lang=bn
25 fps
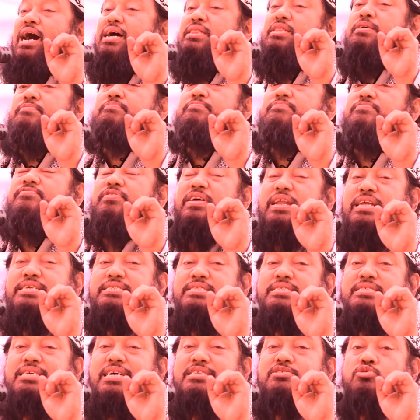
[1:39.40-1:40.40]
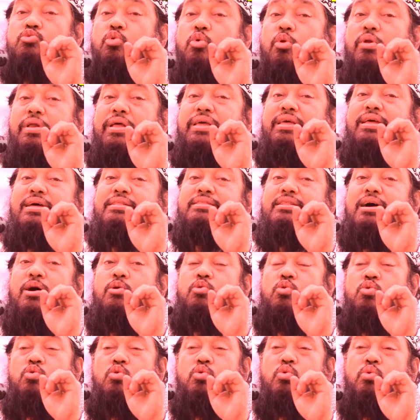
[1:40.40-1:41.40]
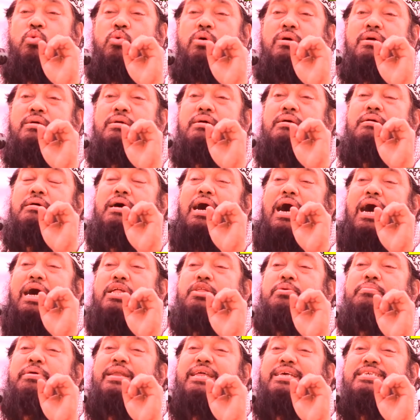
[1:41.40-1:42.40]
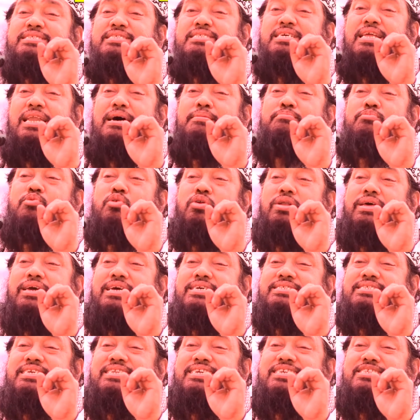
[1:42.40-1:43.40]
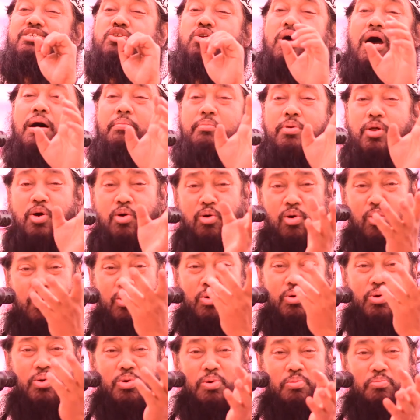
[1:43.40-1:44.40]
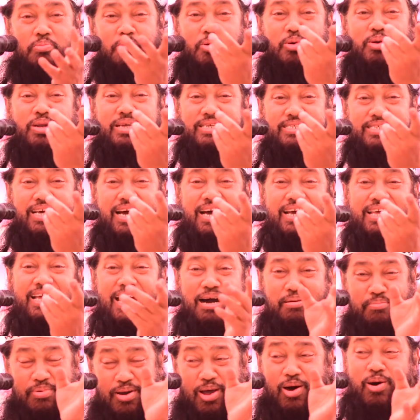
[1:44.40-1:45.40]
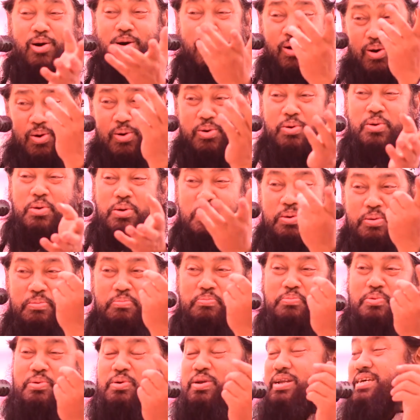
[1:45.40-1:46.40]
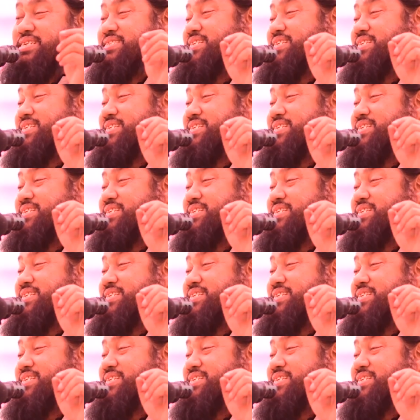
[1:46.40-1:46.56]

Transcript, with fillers: আদম ফানাসিয়া জুরাইয়াতাহু আদম আলাইহিস সালাম ভুলে গেছেন এজন্য আমরাও ভুলে যাই আমরাও ভুলে